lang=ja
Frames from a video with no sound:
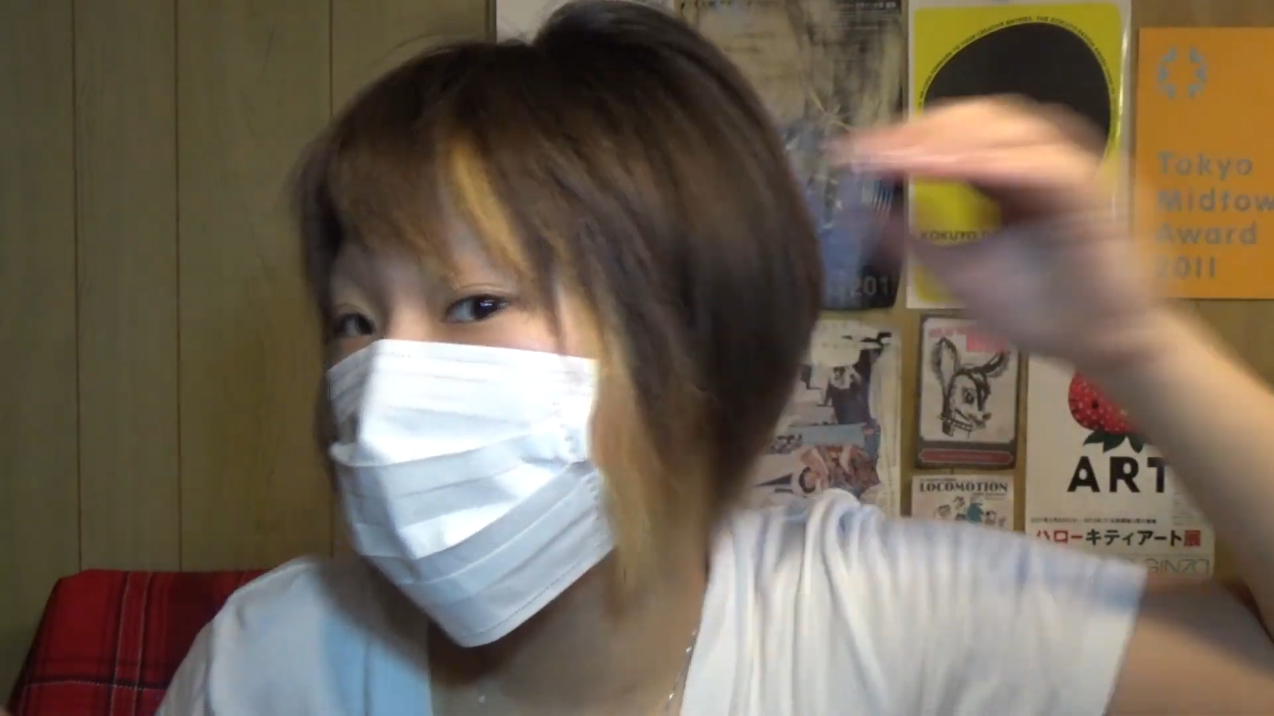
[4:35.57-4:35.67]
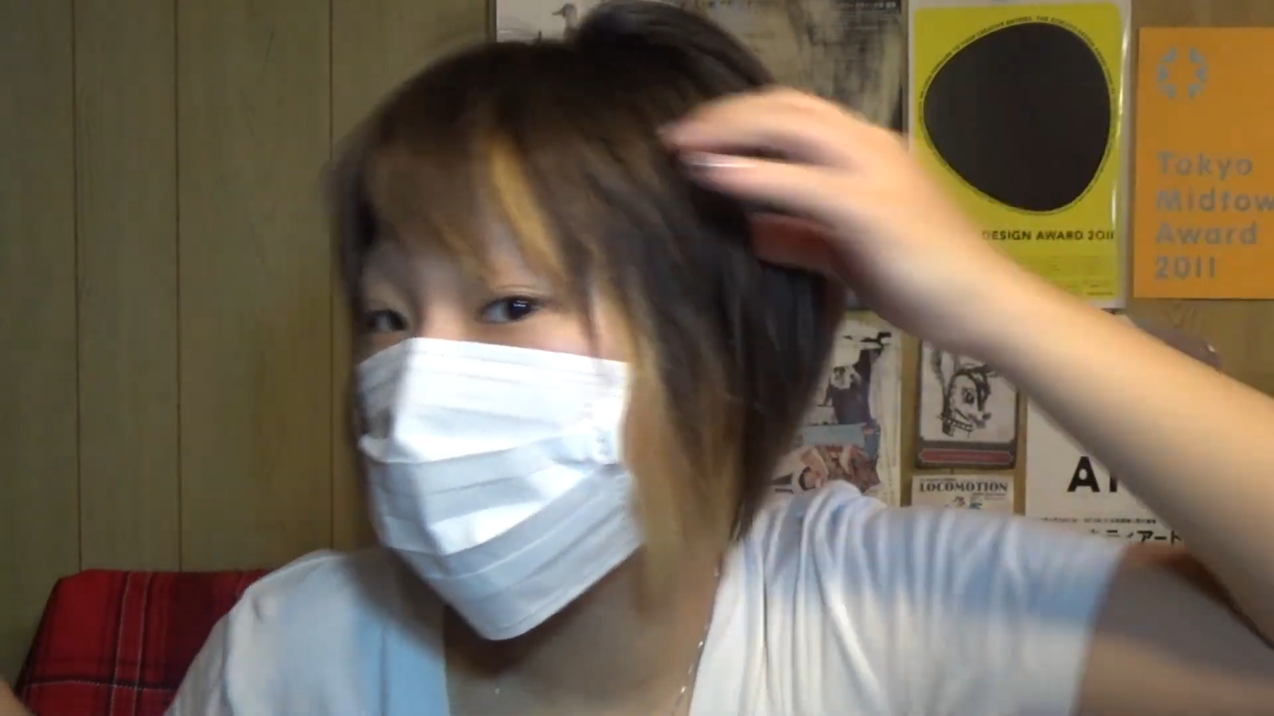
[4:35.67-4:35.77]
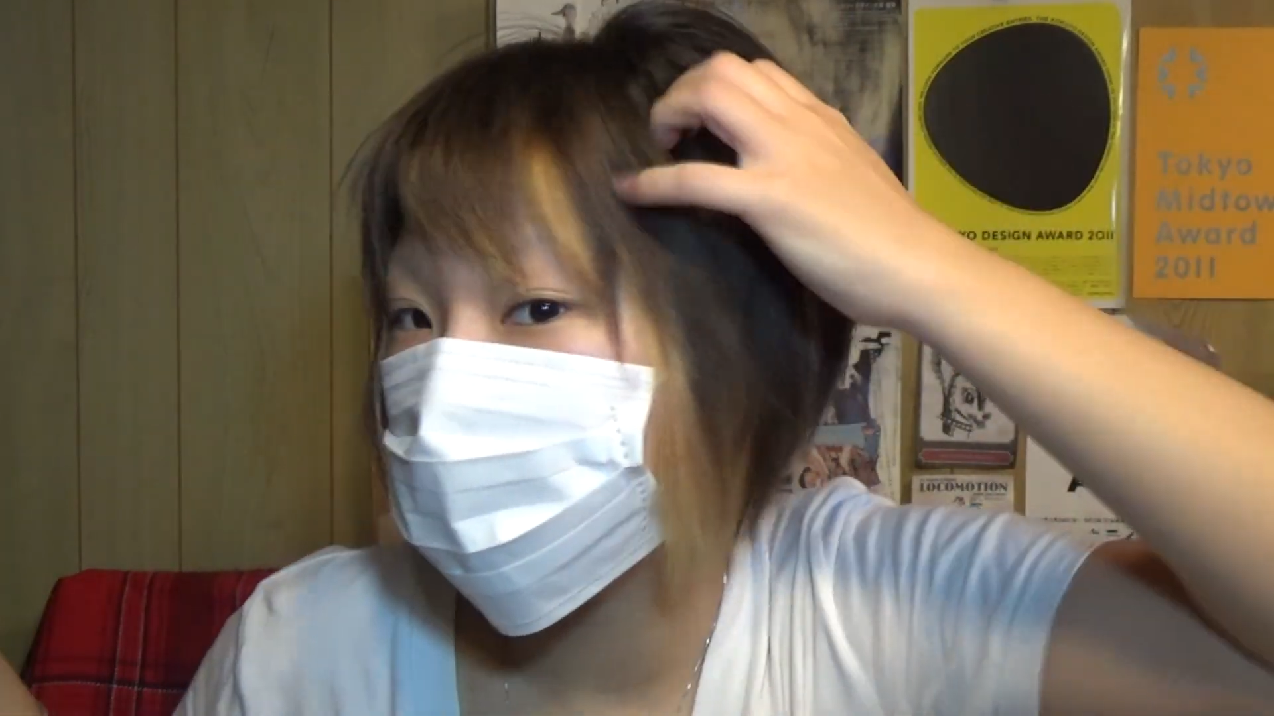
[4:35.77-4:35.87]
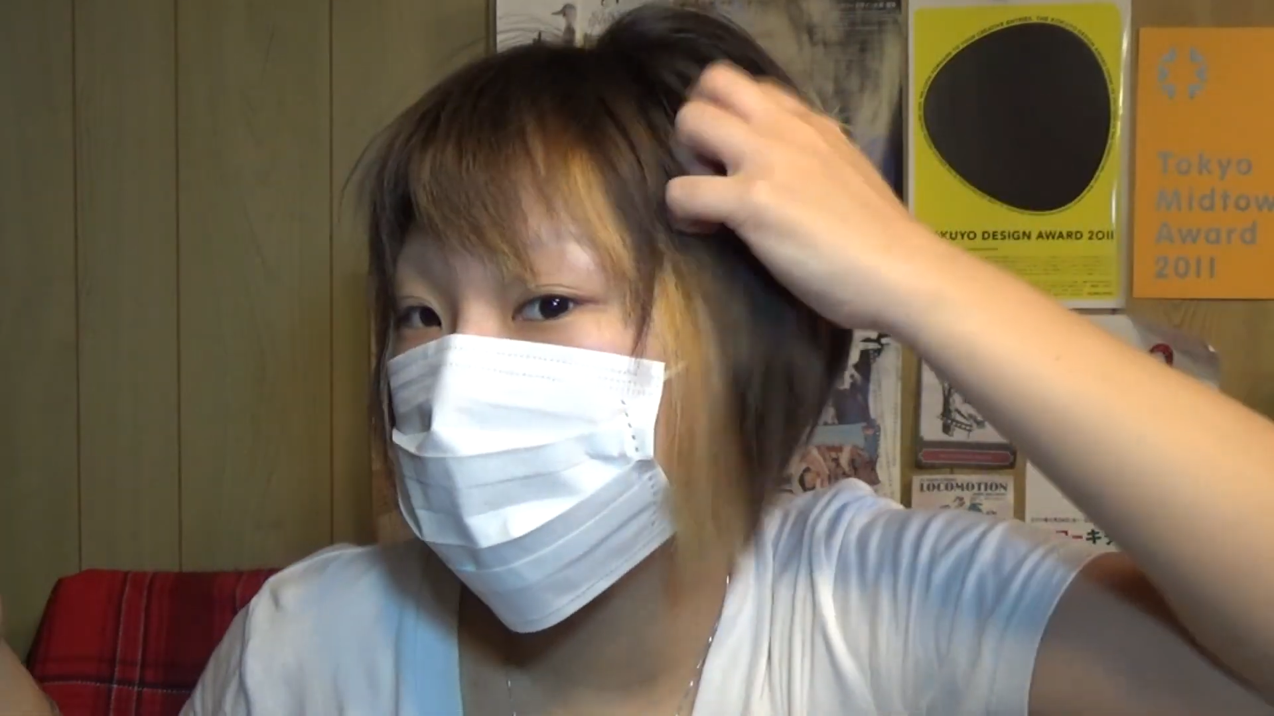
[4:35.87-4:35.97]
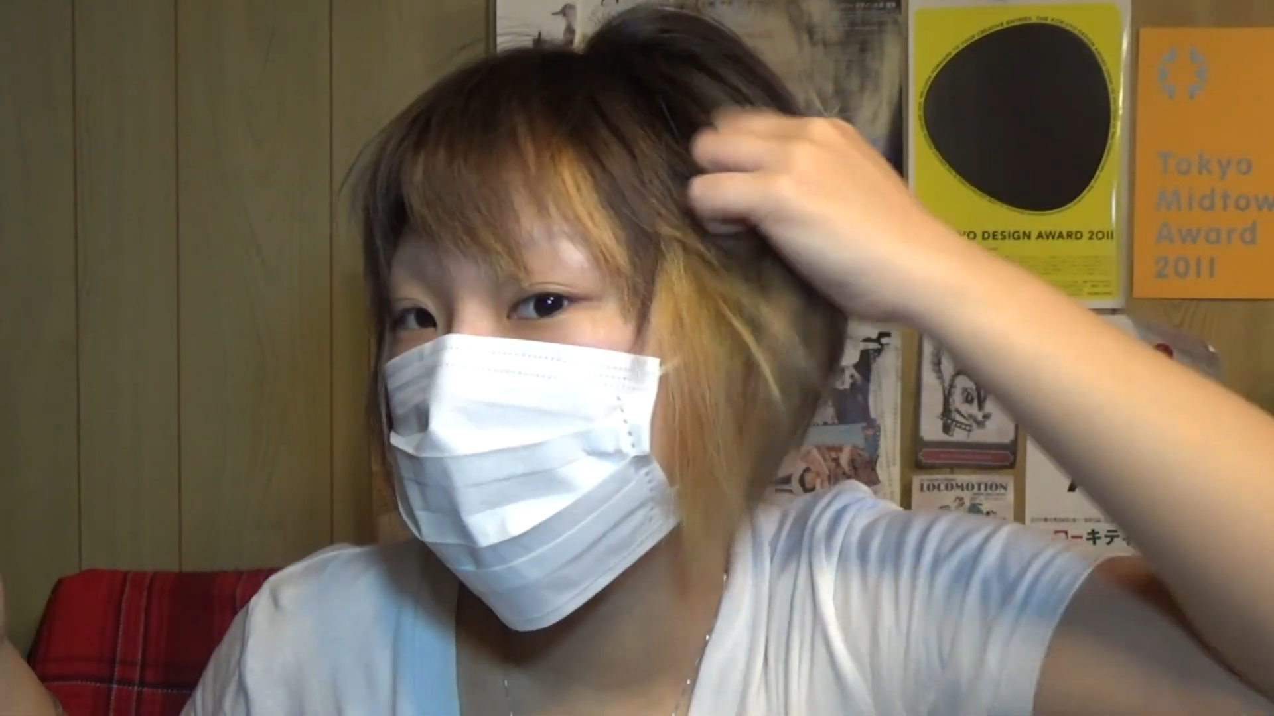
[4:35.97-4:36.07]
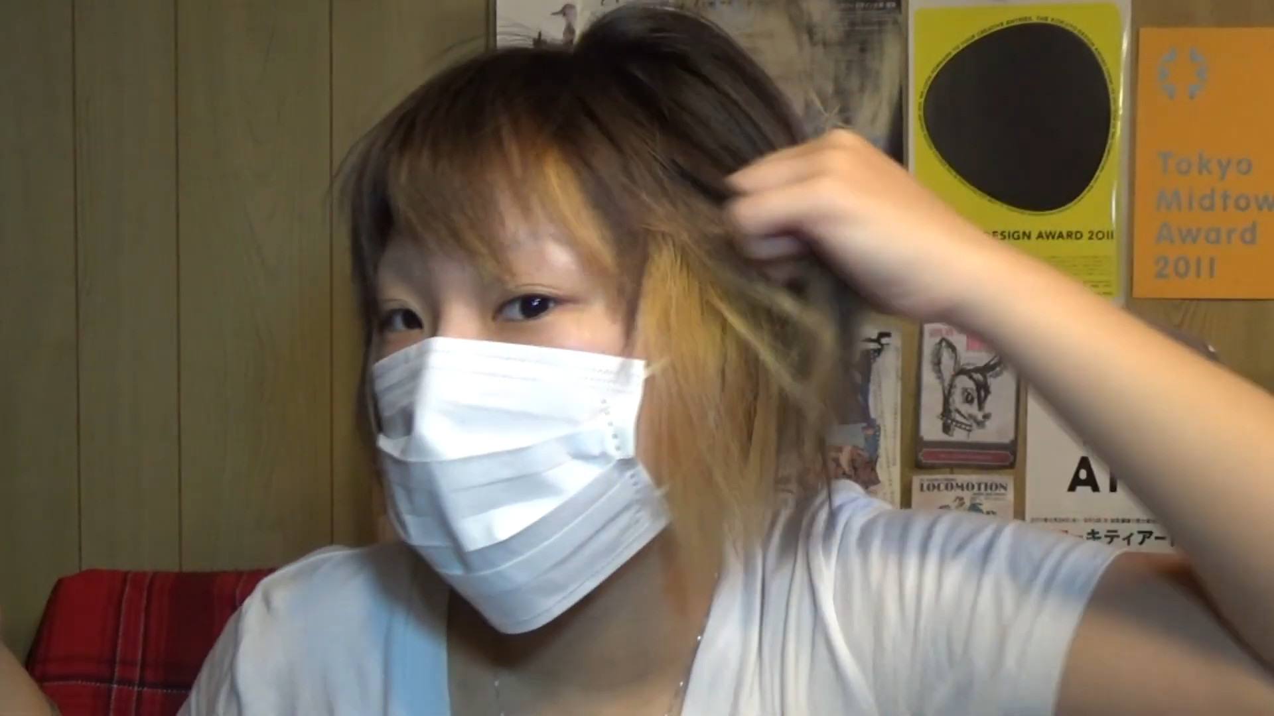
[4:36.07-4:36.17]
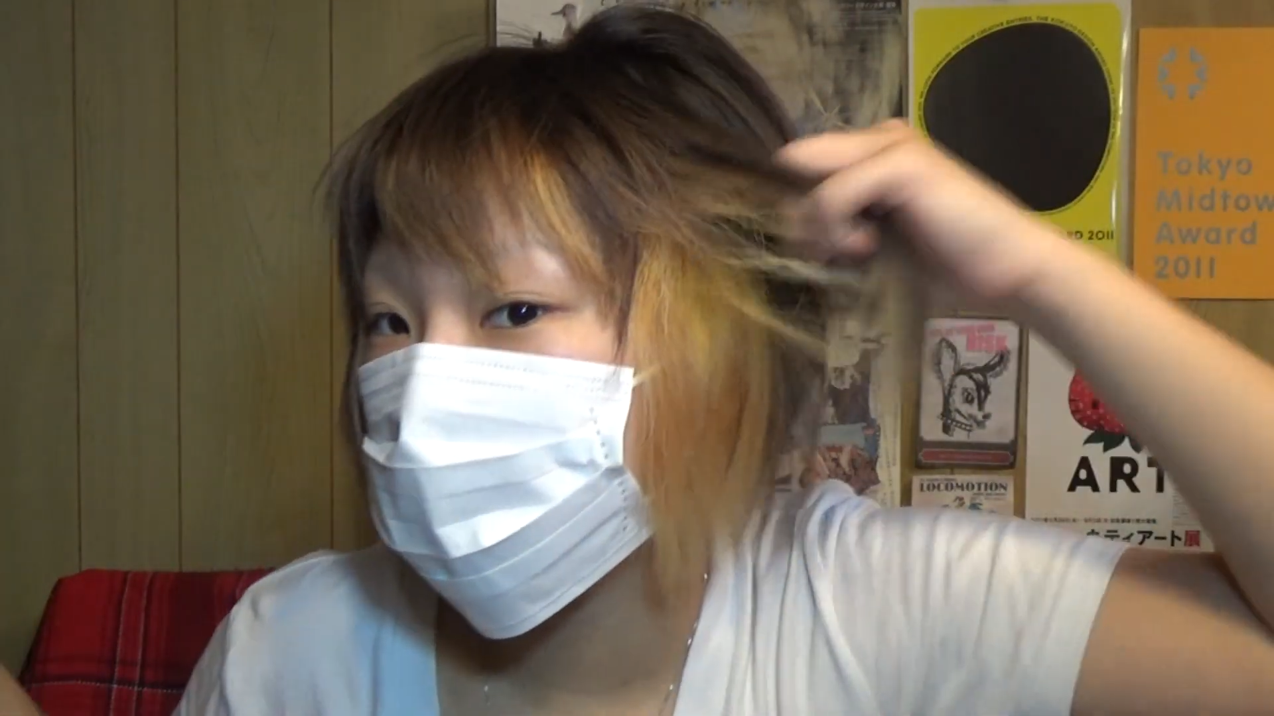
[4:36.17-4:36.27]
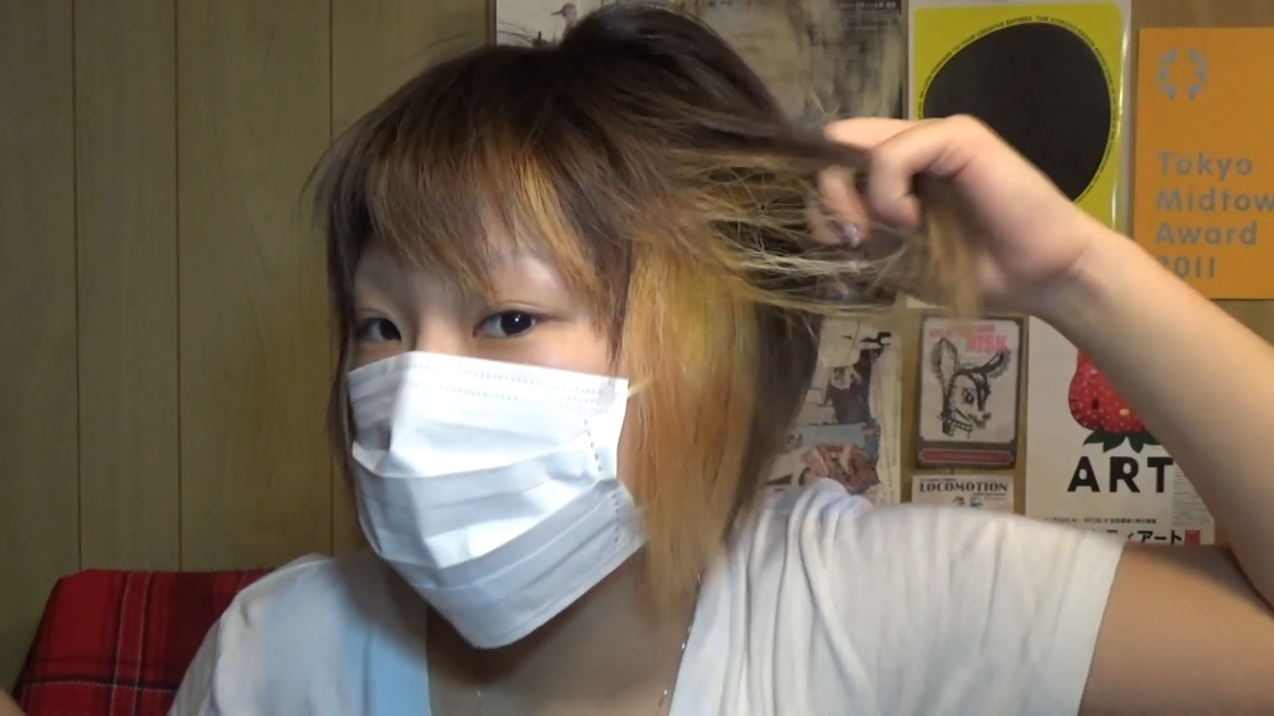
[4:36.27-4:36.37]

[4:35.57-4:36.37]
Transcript: 色の違